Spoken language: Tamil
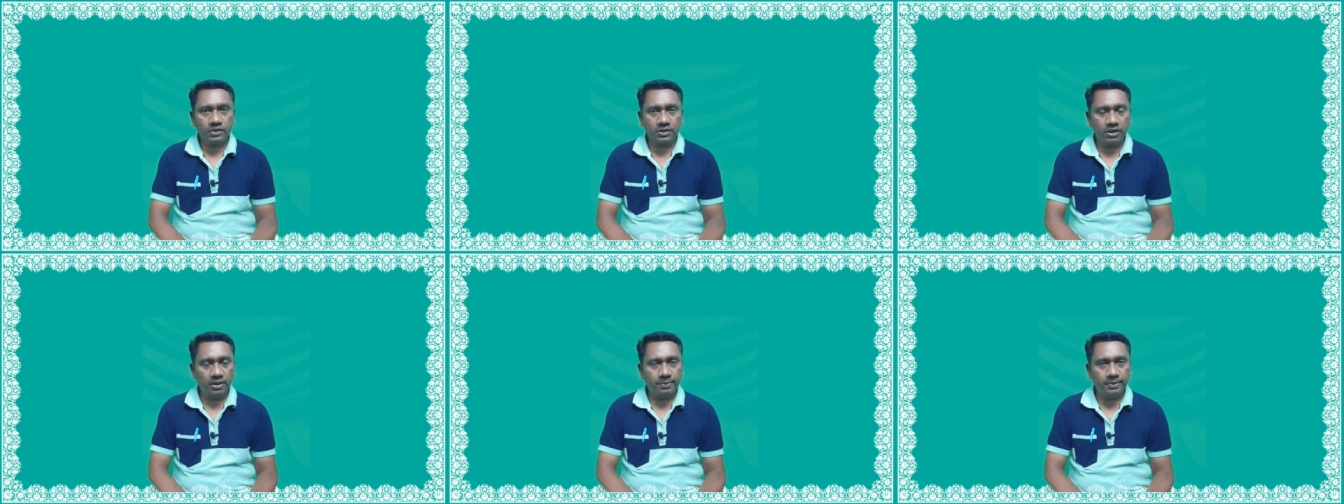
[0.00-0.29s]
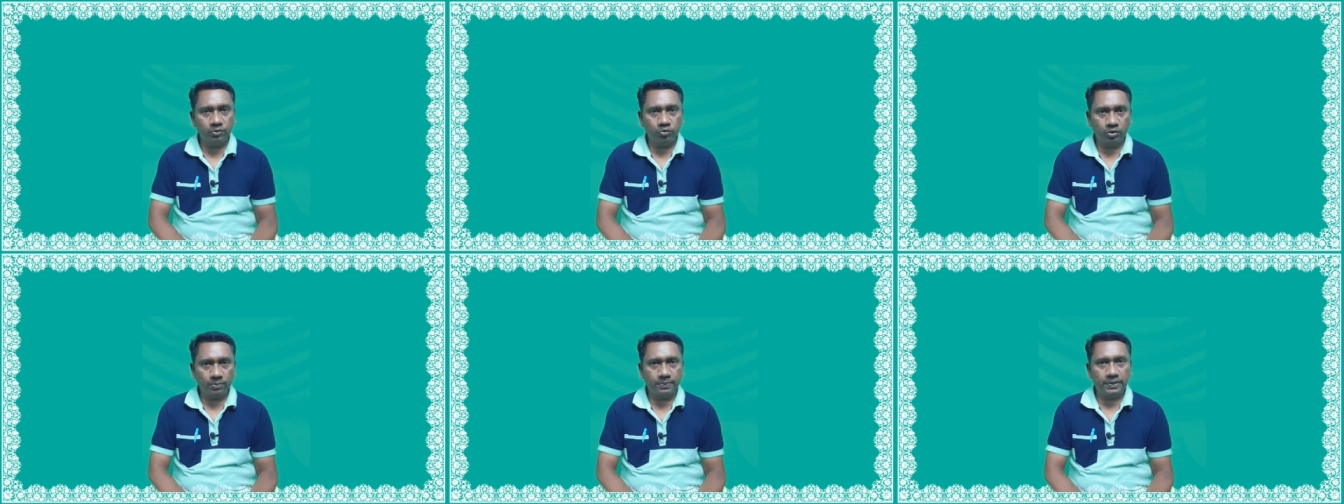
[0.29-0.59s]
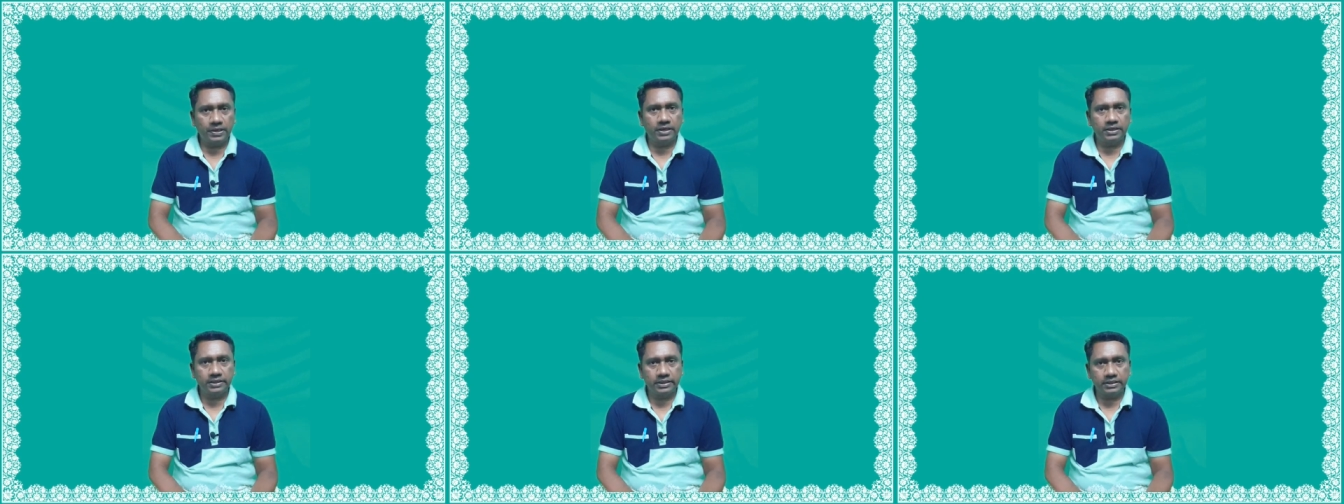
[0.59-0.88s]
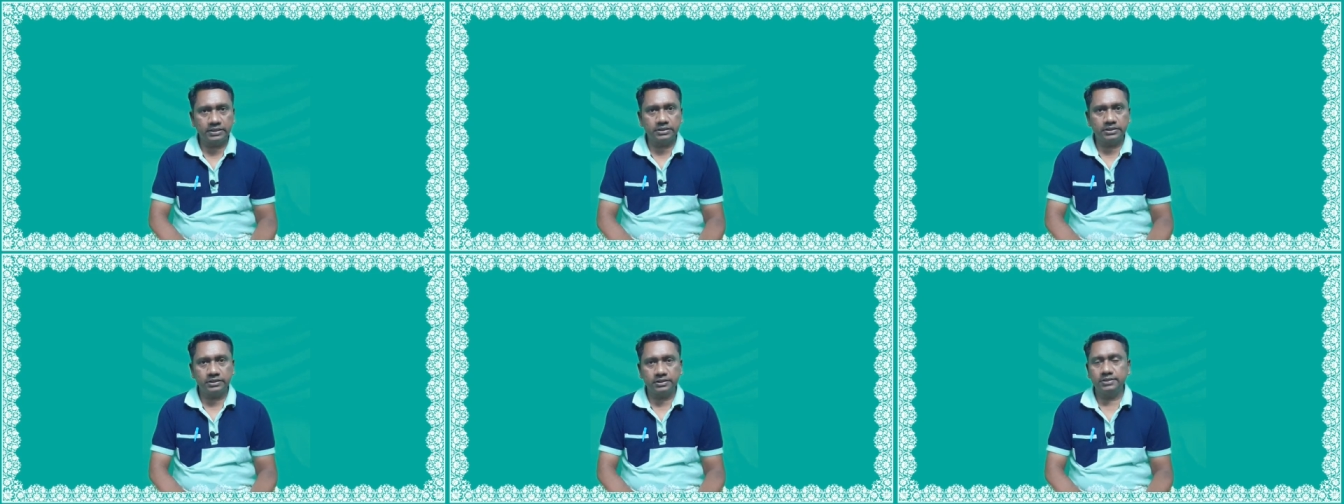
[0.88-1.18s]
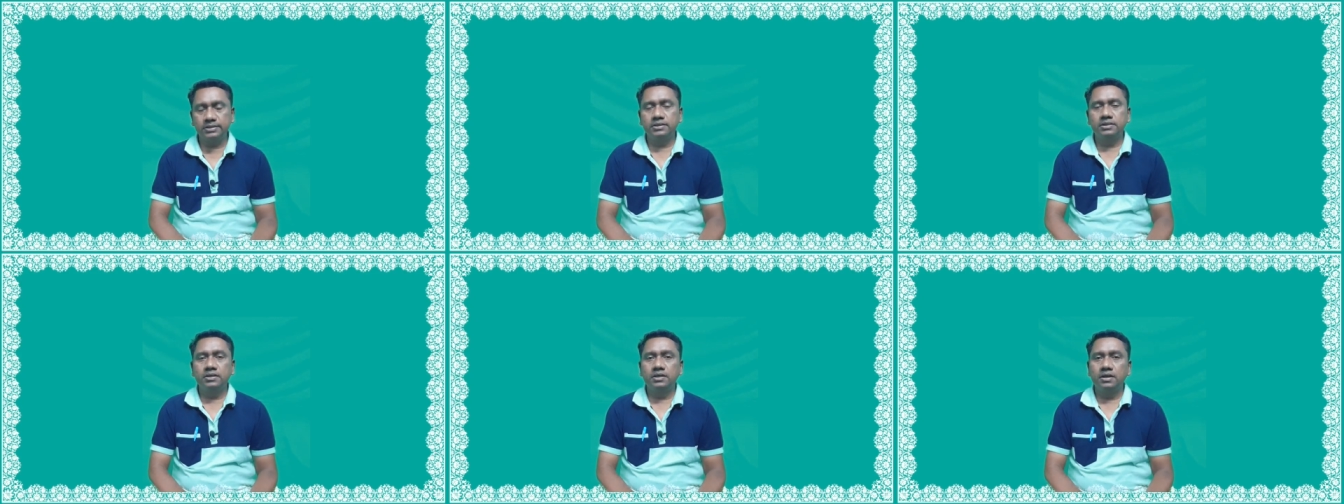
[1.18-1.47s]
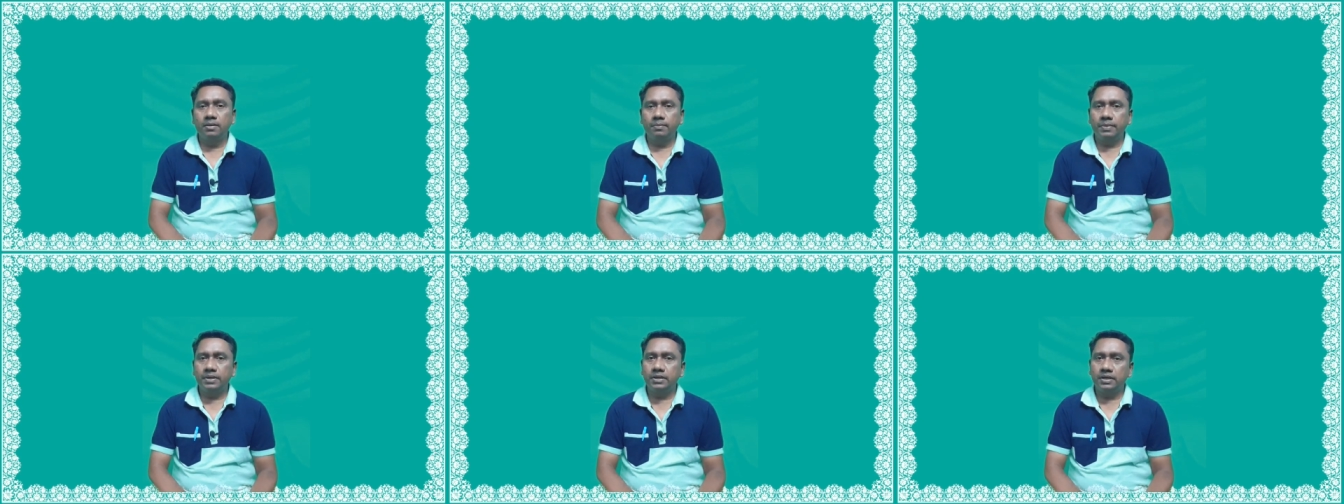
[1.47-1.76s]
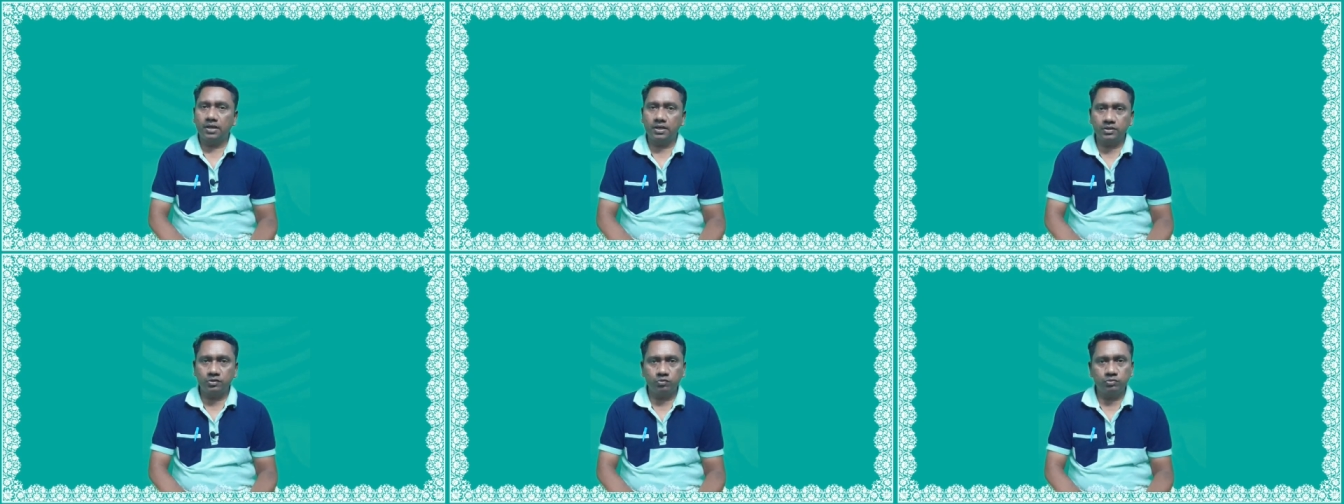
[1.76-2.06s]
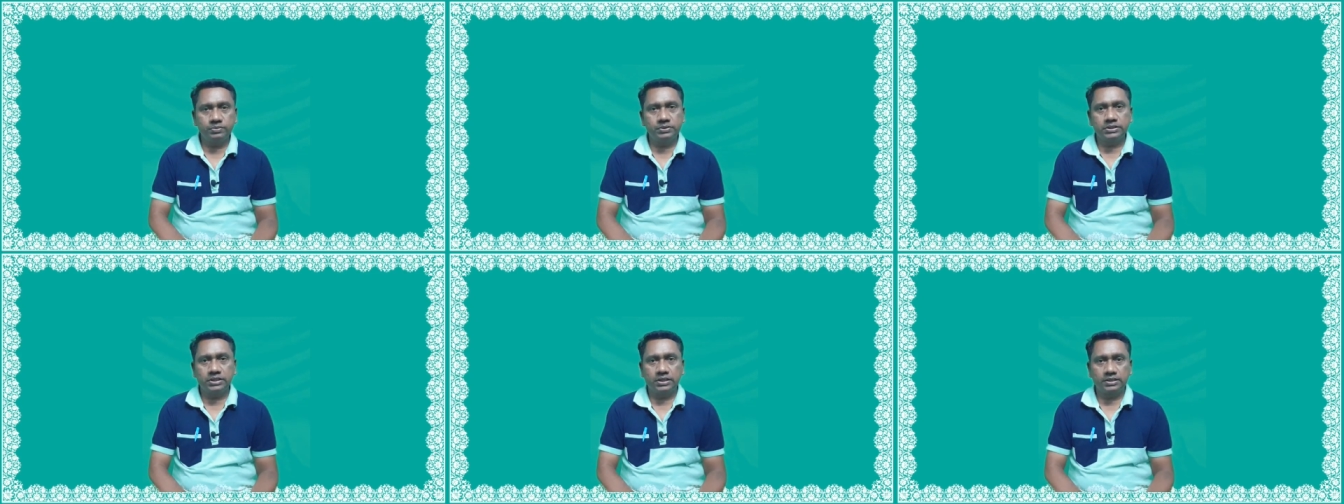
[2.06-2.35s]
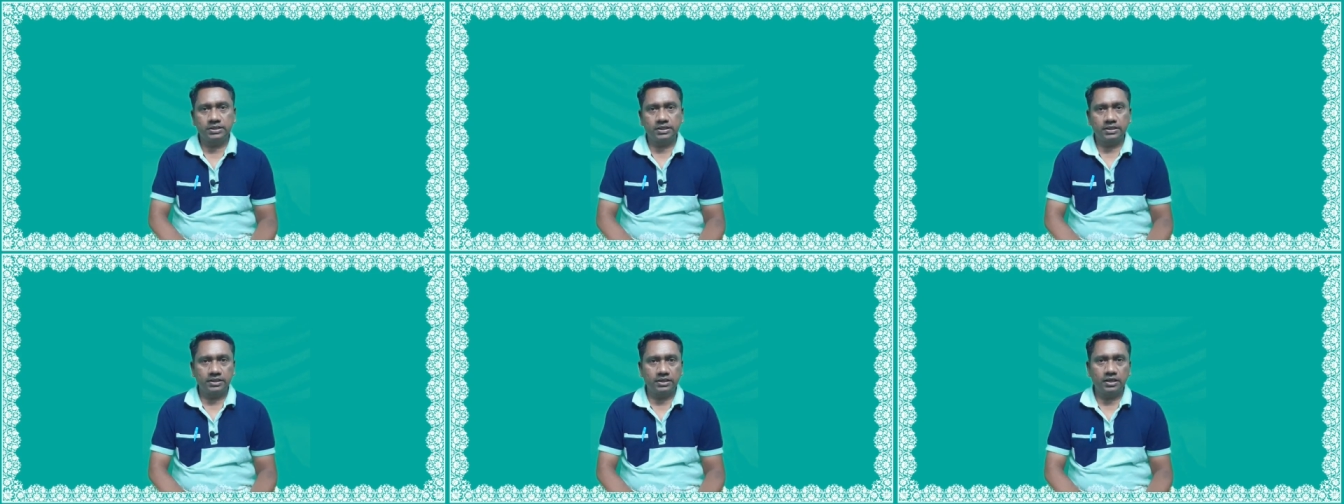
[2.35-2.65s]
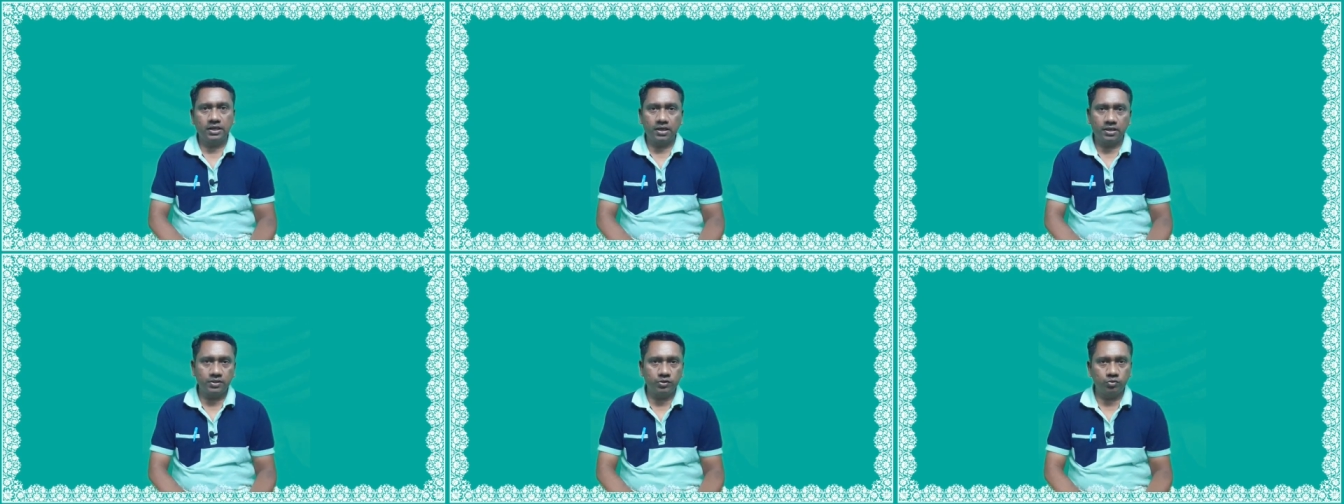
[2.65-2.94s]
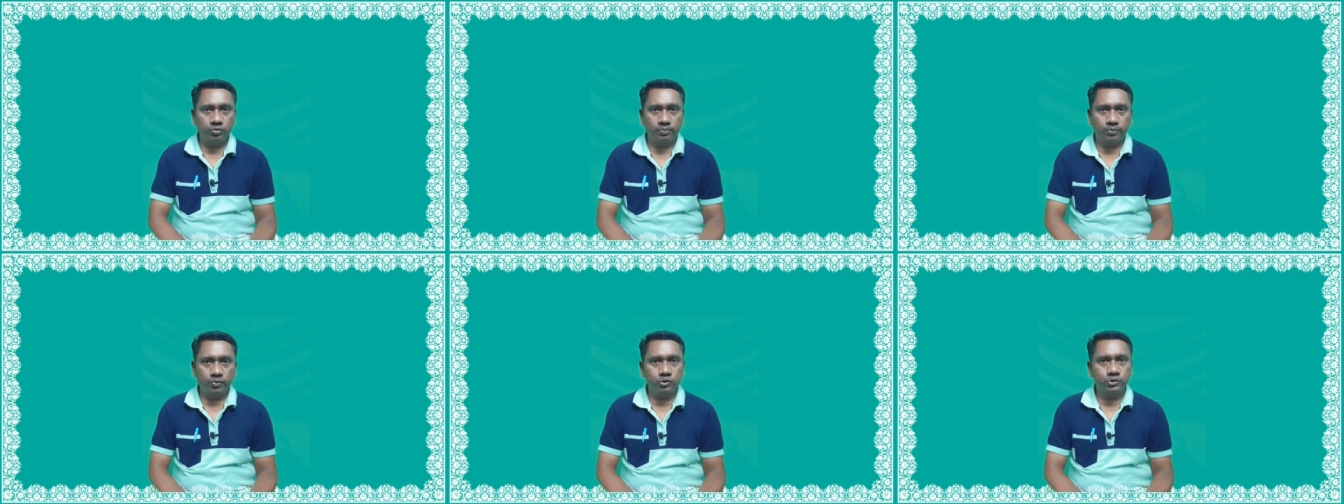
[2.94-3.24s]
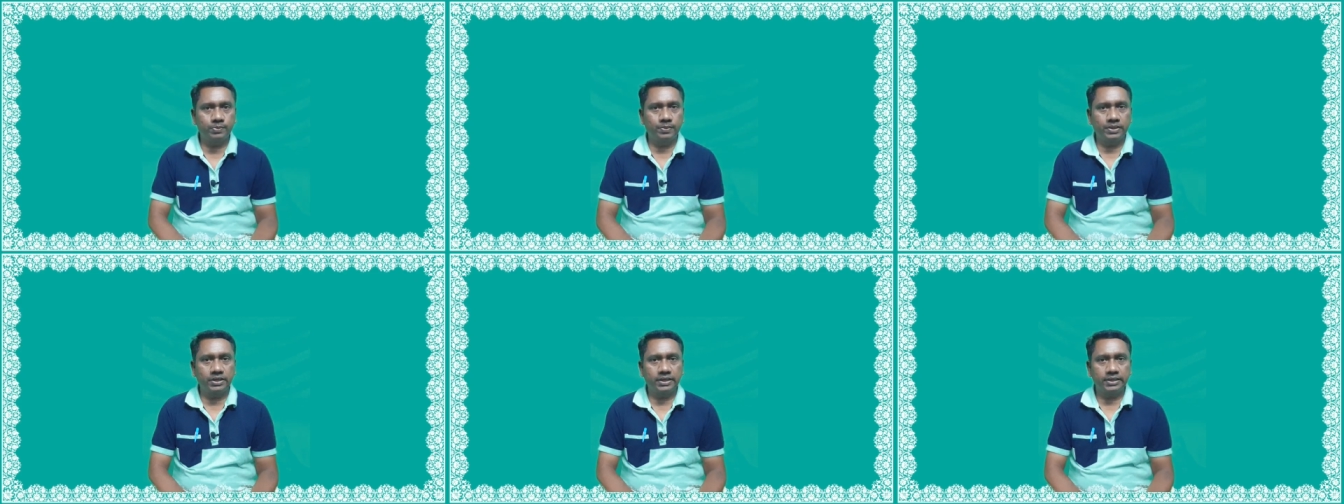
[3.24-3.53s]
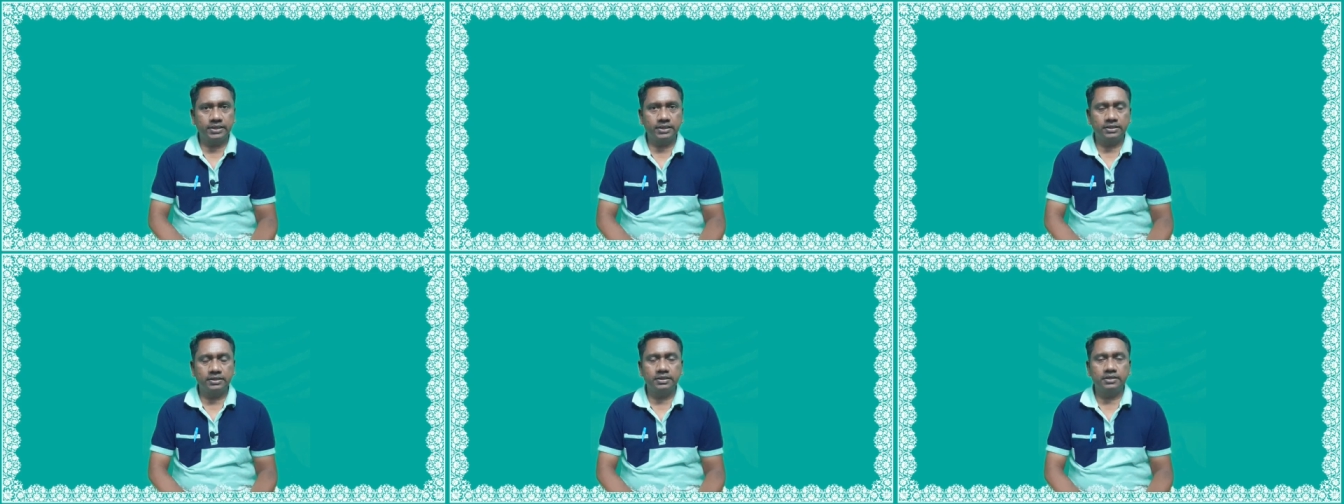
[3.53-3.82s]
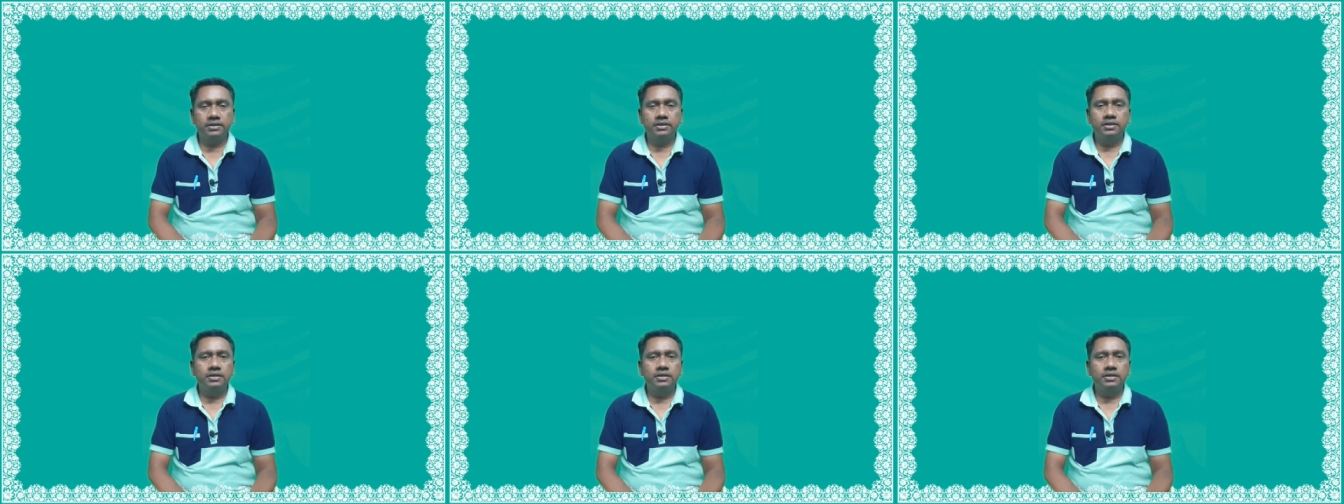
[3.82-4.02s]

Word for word: அப்படின்னு ஒரு பிளான் இருந்தது பட் அதுவும் ஸ்டார்ட் ஆகலை அதுவும் போஸ்ட்பண்ட் ஆகிருக்கு